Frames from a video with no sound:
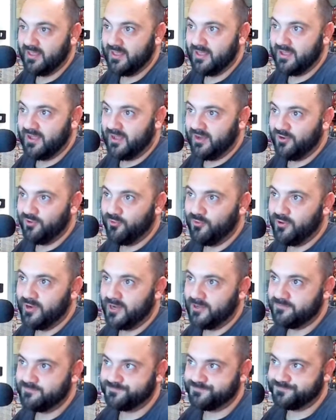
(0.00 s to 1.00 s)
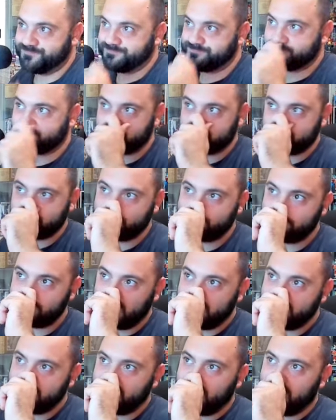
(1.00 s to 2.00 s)
Allora,
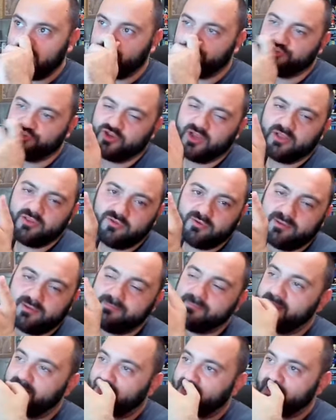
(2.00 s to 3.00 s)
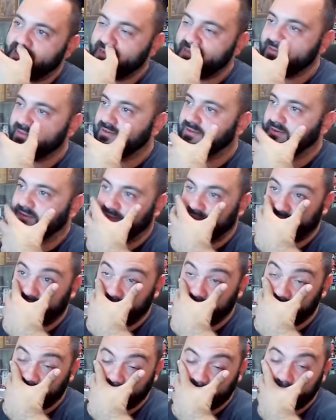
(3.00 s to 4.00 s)
tralasciando vabbè la leader che
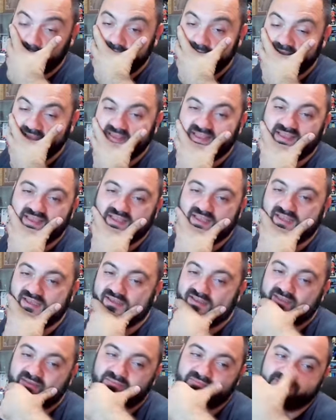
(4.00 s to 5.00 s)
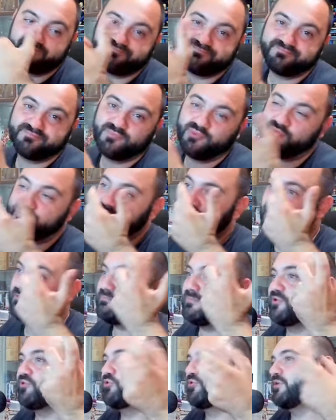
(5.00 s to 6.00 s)
comunque
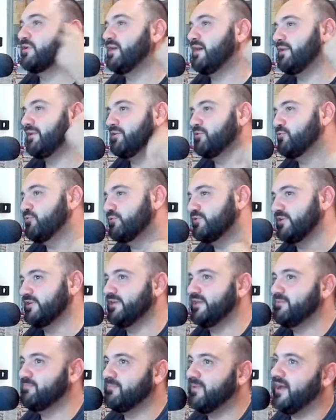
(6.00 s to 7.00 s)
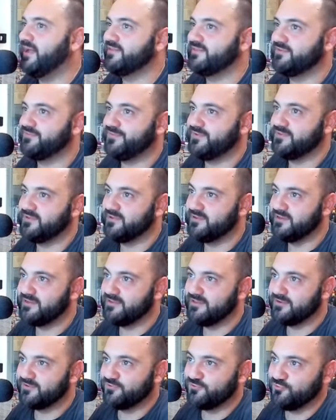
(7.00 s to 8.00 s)
potrebbe tornare utile nei Battlefield, il
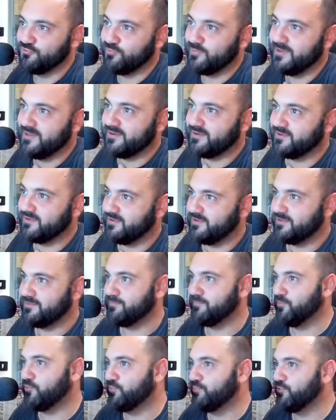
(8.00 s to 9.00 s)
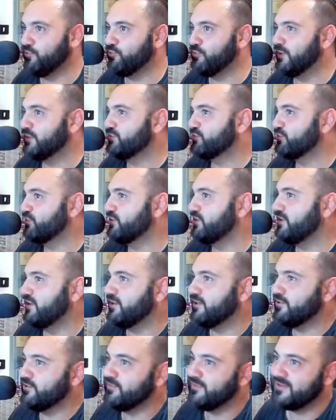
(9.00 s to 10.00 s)
leader super eh, più 4 kg
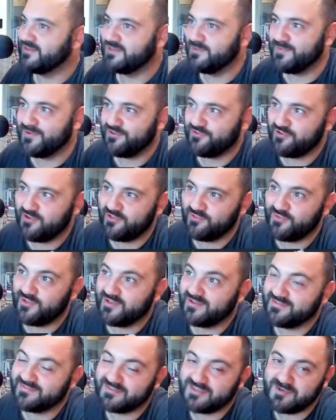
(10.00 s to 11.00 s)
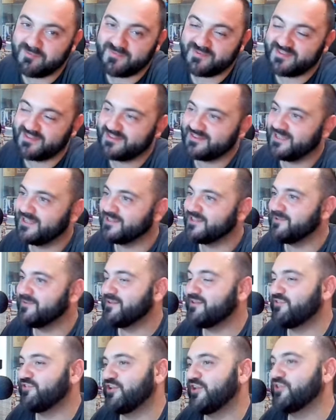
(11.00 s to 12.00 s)
90%, extreme
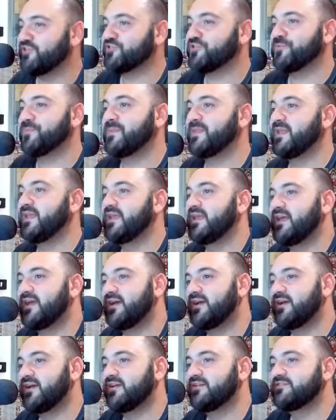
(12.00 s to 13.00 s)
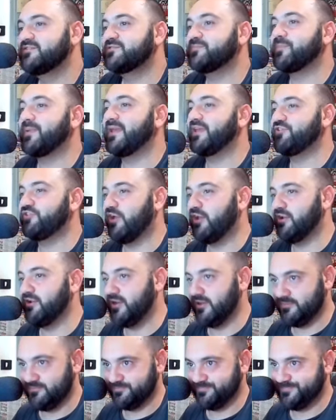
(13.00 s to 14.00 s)
70%,
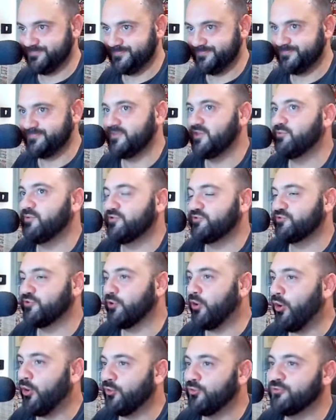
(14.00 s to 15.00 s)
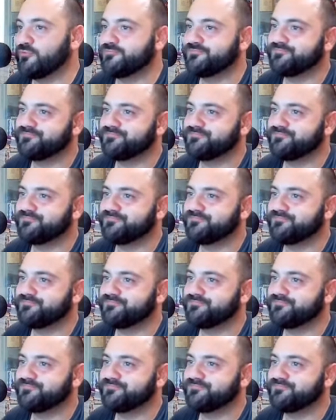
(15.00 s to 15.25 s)
special di questo Goku.